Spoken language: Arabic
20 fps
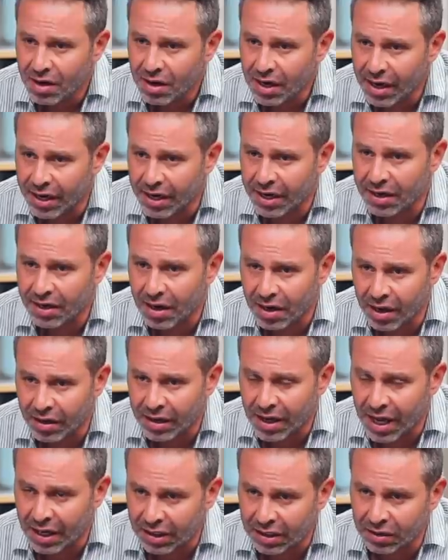لكن
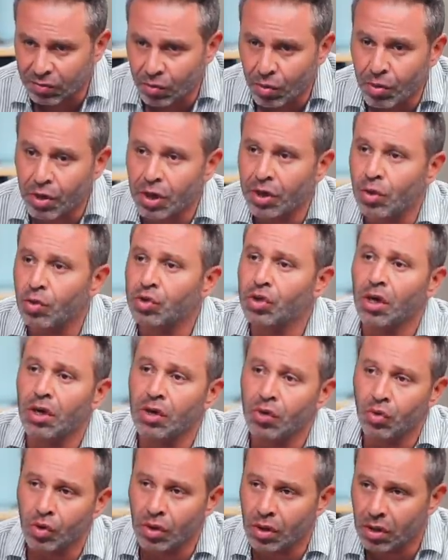يعني ممكن
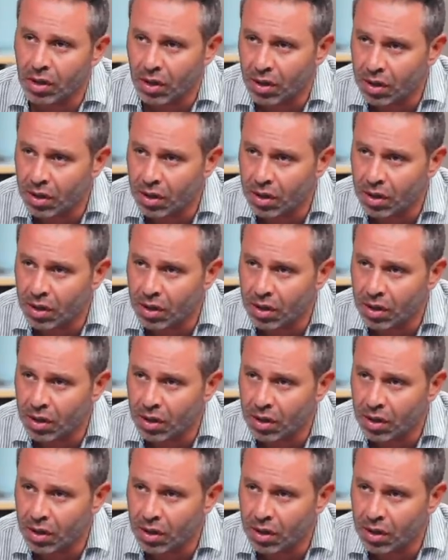يوصل لدور